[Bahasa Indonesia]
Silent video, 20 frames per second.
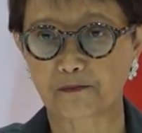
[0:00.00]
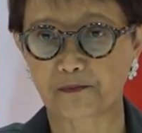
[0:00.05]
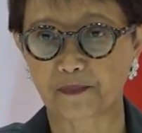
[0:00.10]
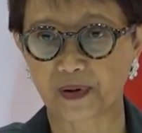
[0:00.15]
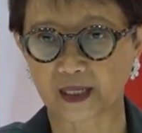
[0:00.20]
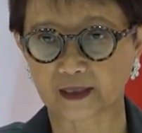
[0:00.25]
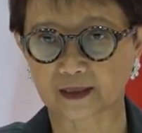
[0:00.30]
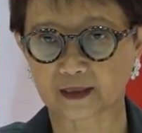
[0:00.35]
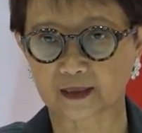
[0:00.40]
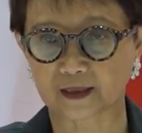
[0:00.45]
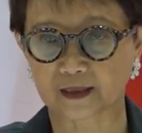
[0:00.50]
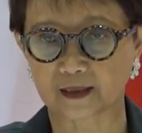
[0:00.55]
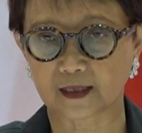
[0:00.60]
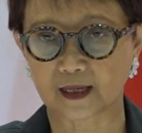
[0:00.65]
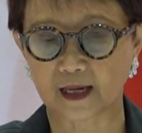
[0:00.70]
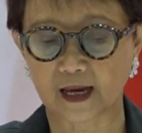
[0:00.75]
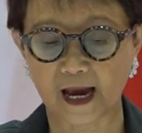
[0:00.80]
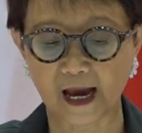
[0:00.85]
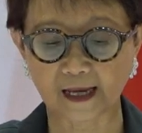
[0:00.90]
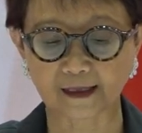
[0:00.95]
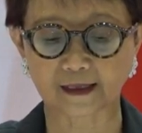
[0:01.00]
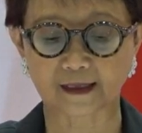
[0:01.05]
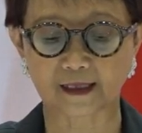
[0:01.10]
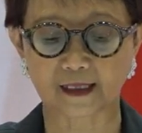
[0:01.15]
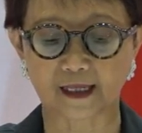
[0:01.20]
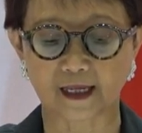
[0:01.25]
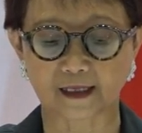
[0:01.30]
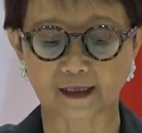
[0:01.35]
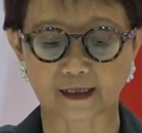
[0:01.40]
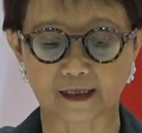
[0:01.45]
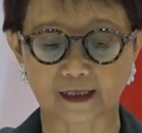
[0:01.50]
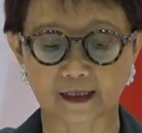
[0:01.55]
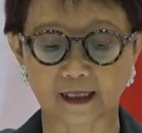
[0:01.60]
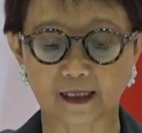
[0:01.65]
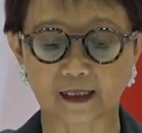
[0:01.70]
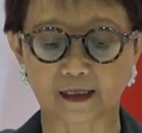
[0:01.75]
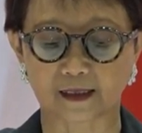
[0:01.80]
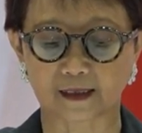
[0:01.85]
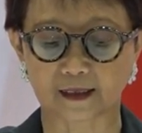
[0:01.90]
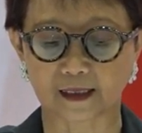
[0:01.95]
plus ASEAN
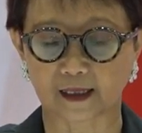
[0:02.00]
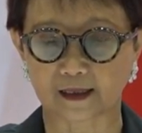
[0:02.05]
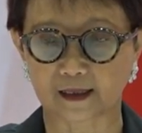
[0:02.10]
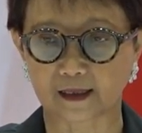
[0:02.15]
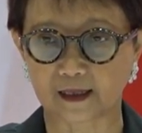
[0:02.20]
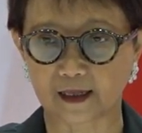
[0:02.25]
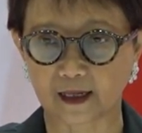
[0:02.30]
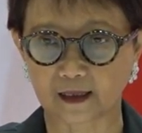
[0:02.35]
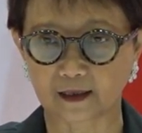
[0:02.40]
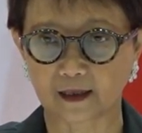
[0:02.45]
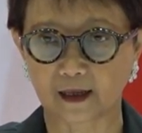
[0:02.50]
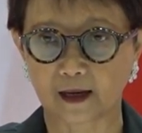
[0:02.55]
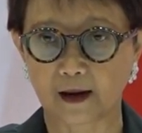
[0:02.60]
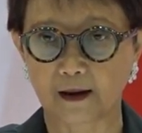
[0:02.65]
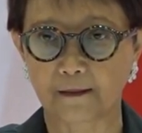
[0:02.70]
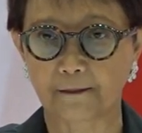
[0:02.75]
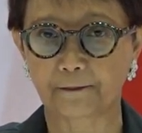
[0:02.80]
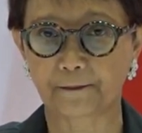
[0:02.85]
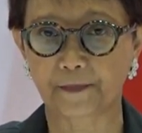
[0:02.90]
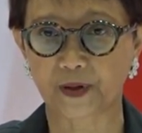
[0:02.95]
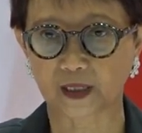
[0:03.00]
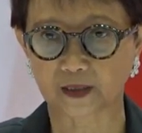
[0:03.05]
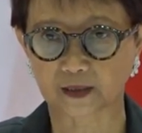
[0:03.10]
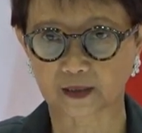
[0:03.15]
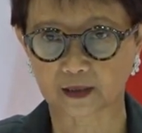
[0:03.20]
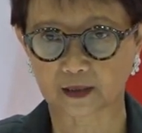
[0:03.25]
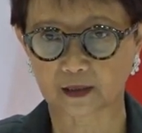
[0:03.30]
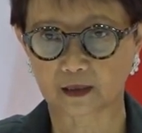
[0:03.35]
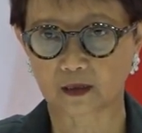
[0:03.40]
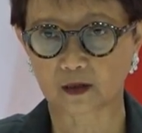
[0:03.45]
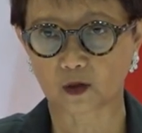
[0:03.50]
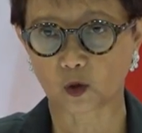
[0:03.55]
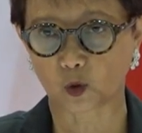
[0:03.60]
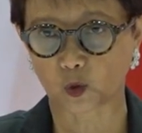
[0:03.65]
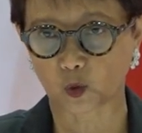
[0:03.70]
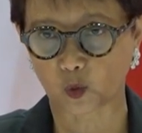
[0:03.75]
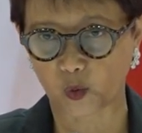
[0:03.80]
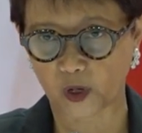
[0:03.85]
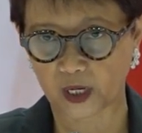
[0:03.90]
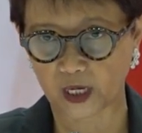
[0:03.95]
Sekretariat plus
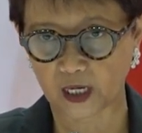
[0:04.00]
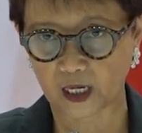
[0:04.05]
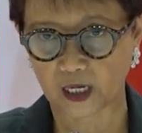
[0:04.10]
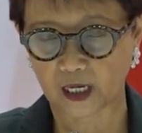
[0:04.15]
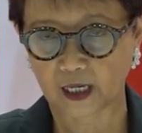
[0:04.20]
Norway,